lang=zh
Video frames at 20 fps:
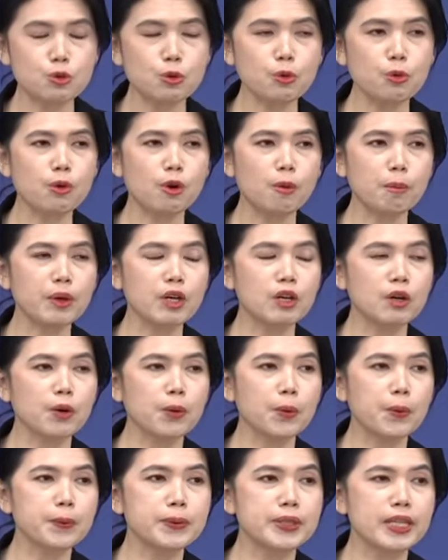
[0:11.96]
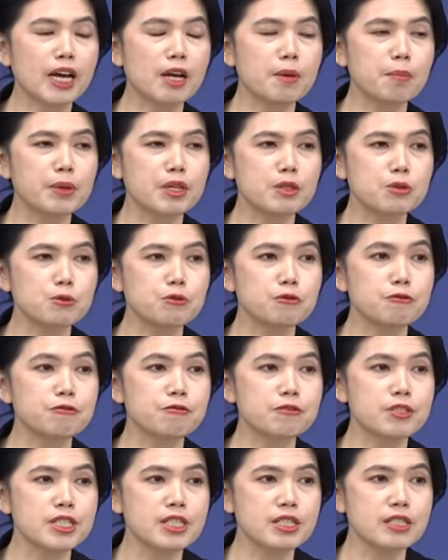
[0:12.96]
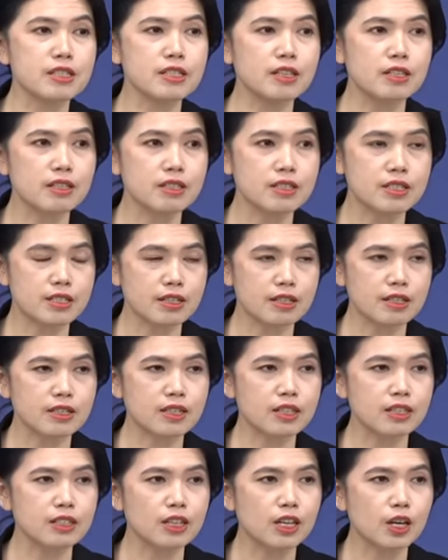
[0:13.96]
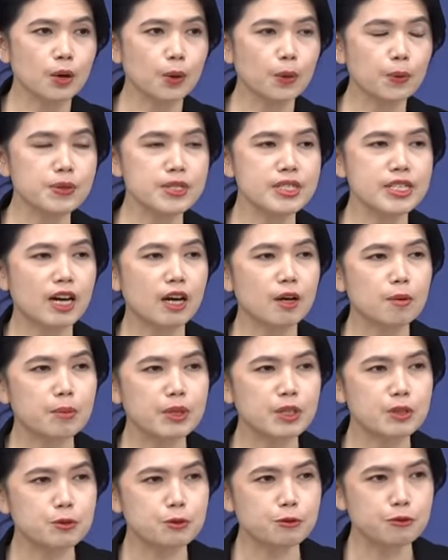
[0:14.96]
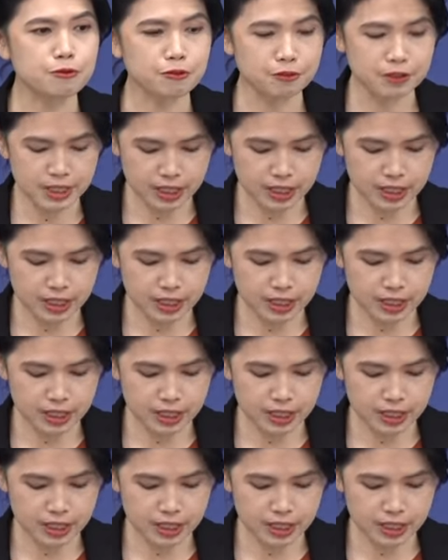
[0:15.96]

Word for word: 中国梦，共担民族复兴的责任，共享民族复